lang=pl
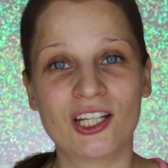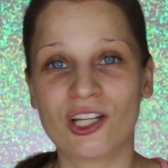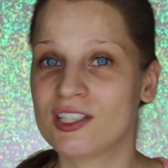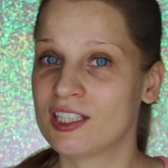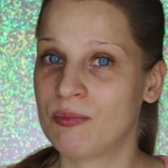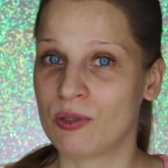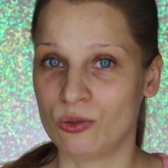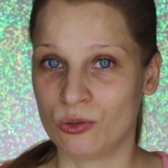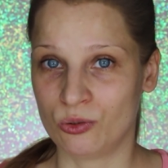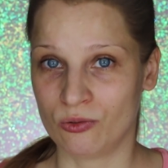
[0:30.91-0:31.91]
kryjących
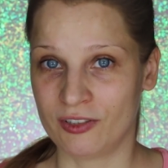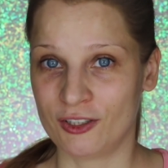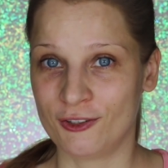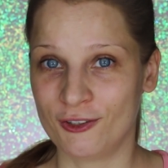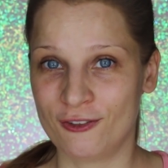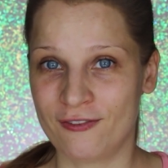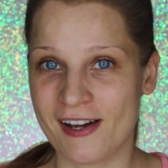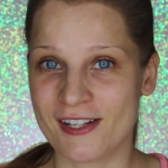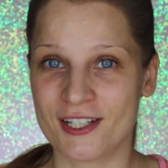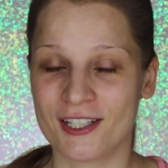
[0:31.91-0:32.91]
produktów do
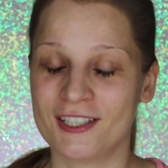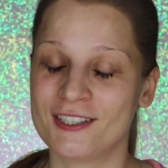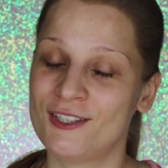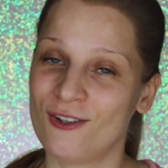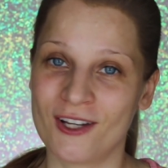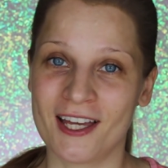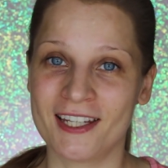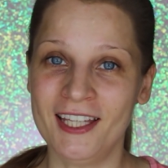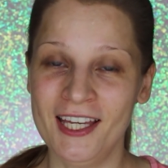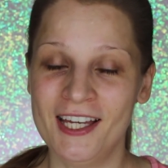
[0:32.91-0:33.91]
twarzy z
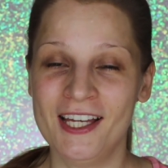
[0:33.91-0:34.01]
drogerii,